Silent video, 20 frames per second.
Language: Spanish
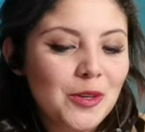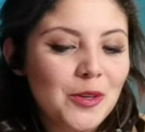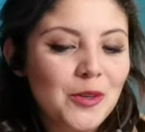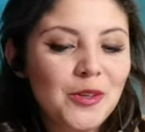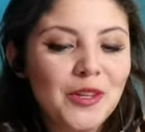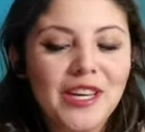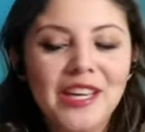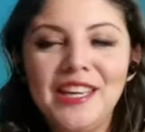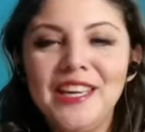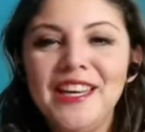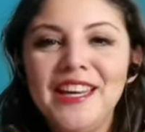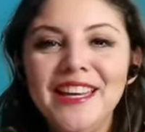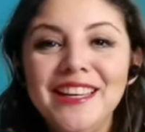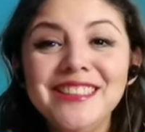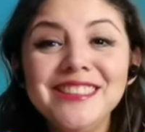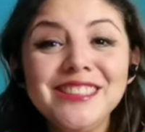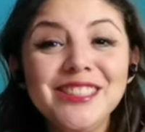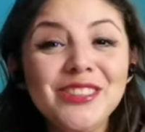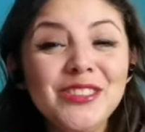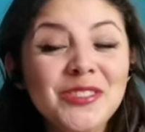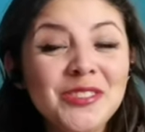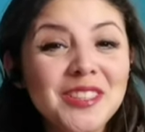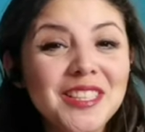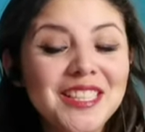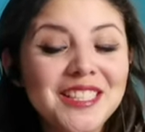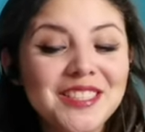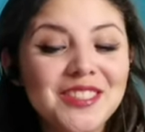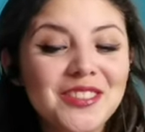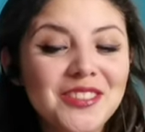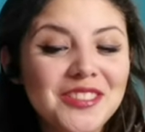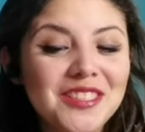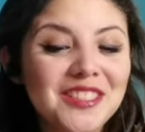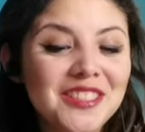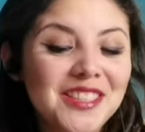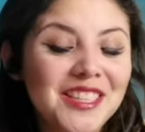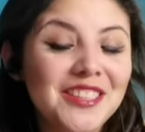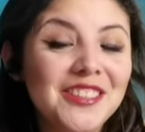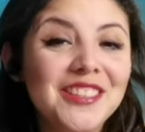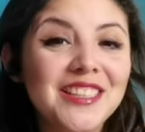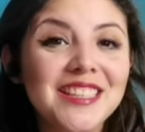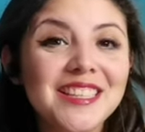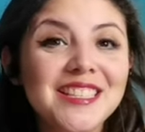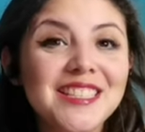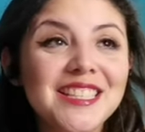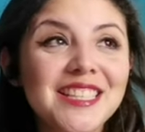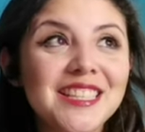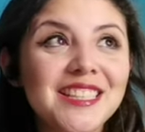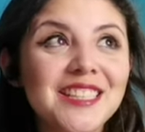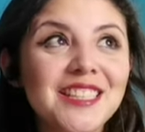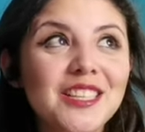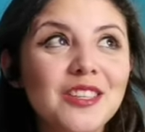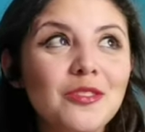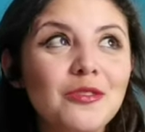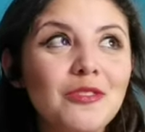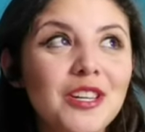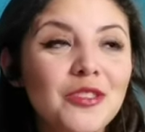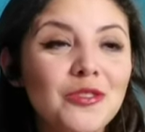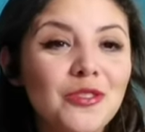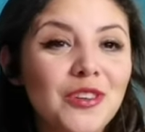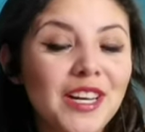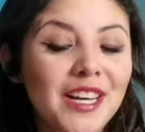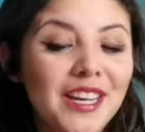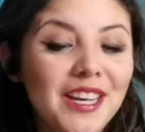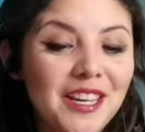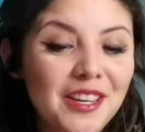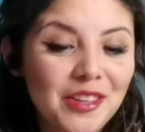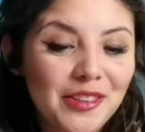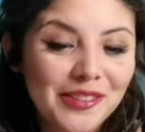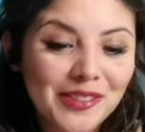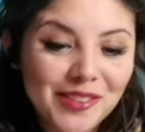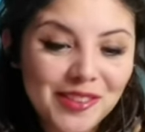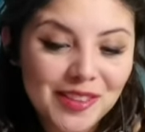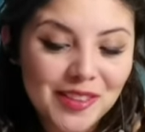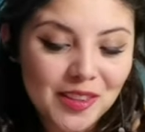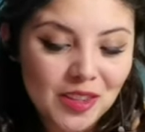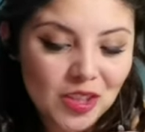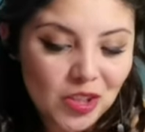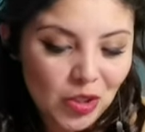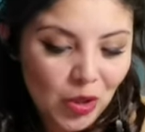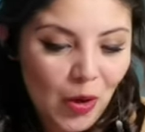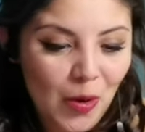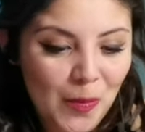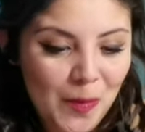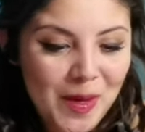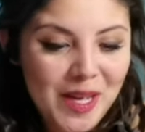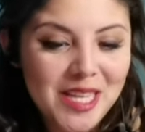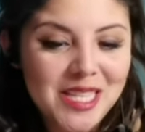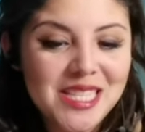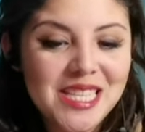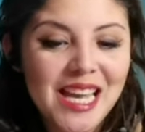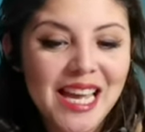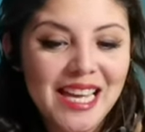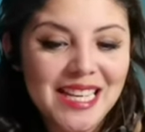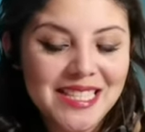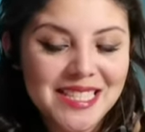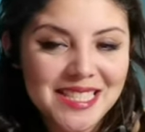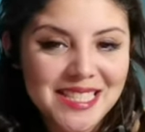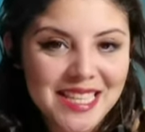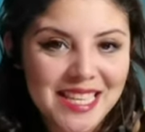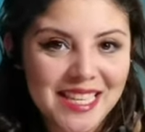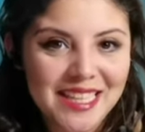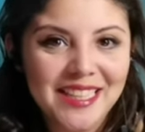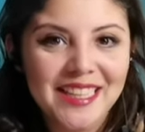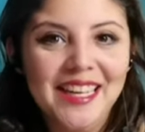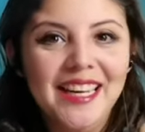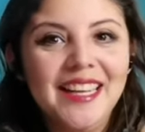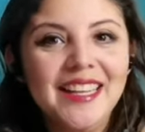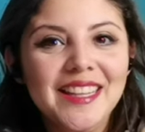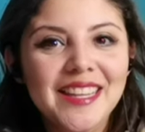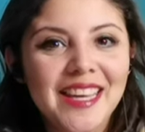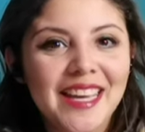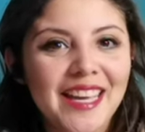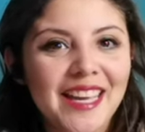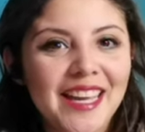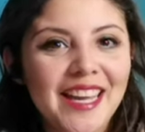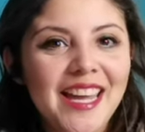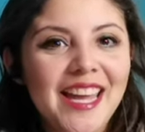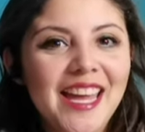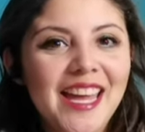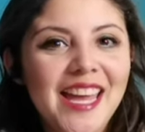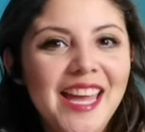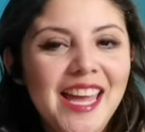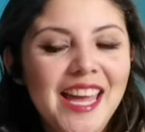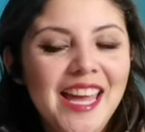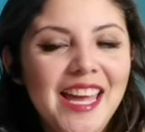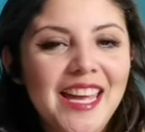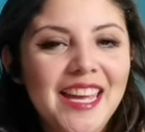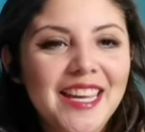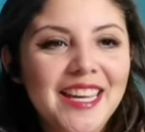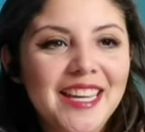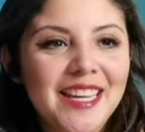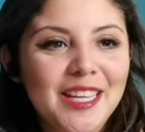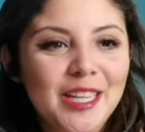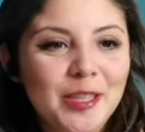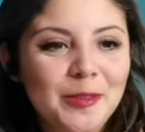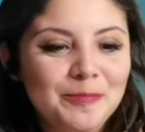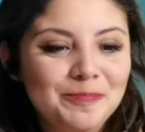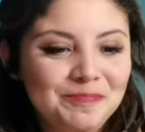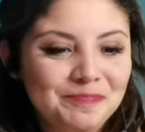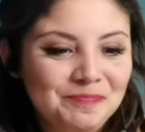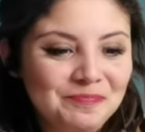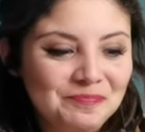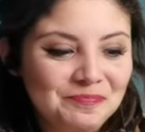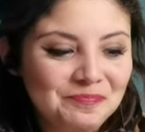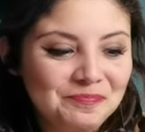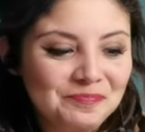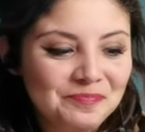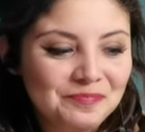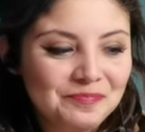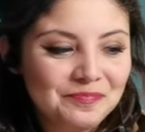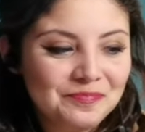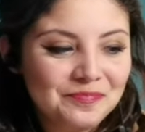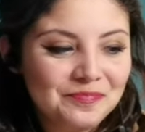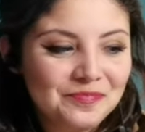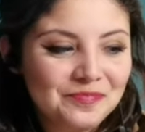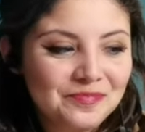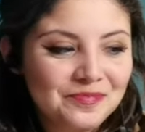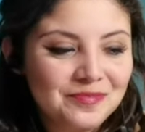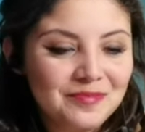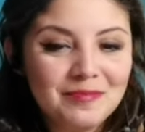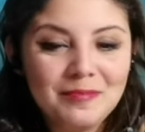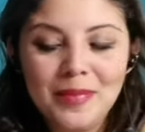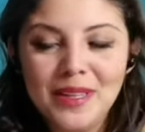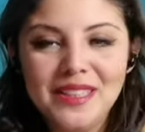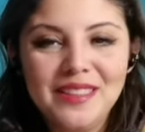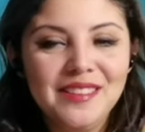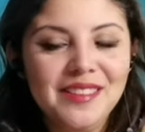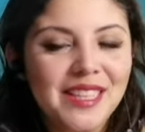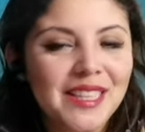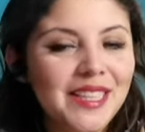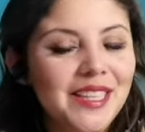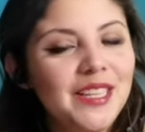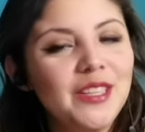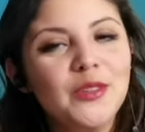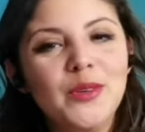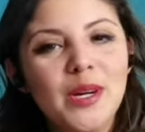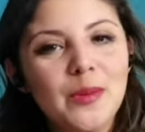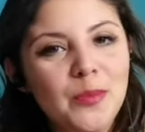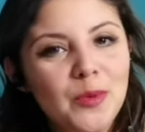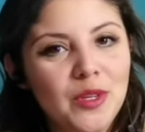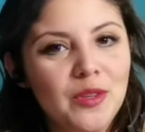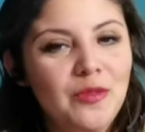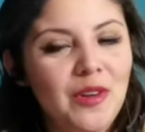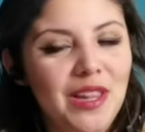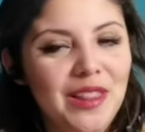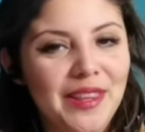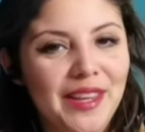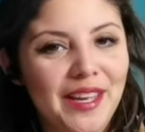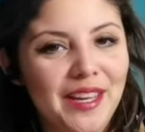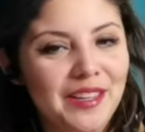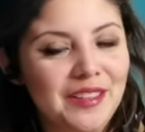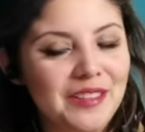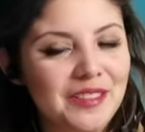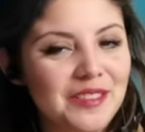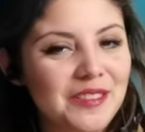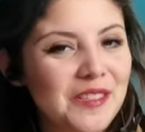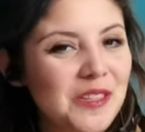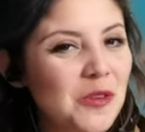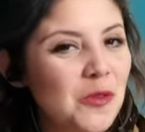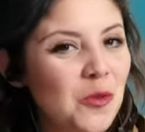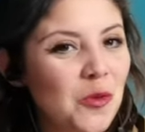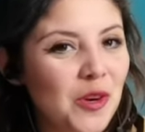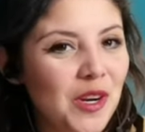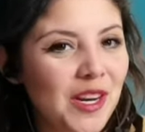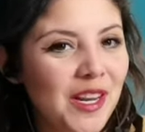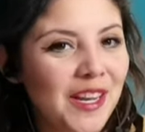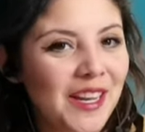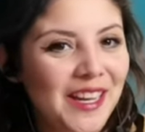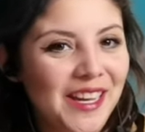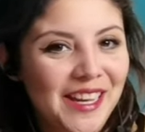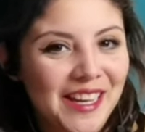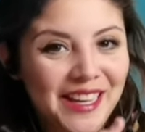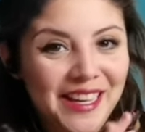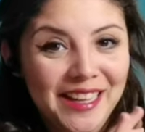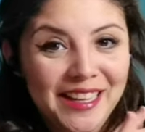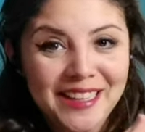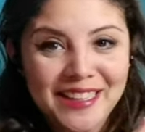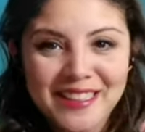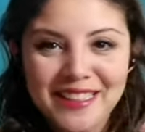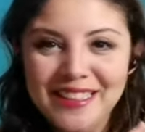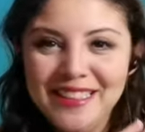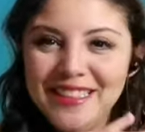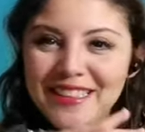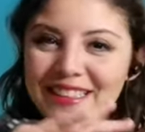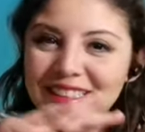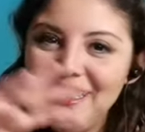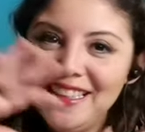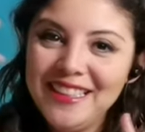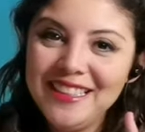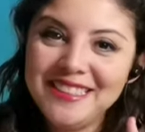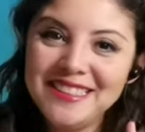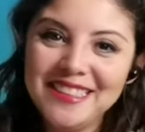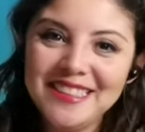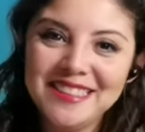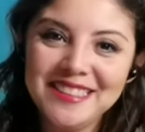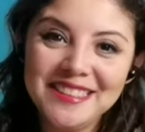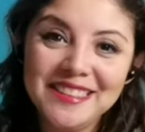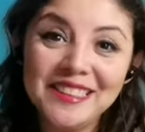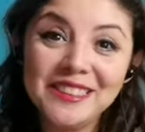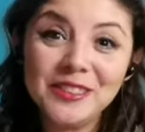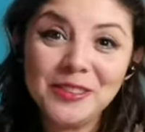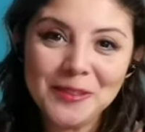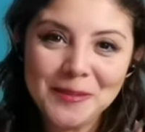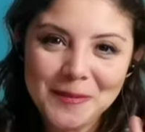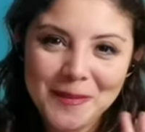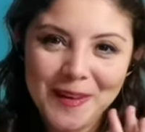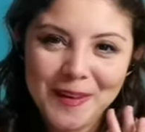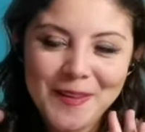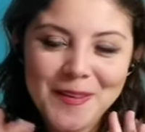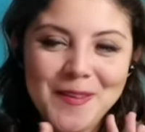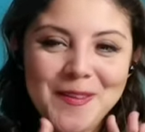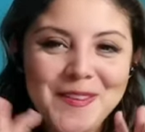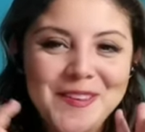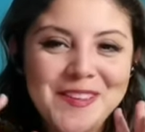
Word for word: Ok, esto, esto lo tengo que decir. Cuando hay tomas acerca de eh, patinaje, nunca puede faltar una exquisita toma con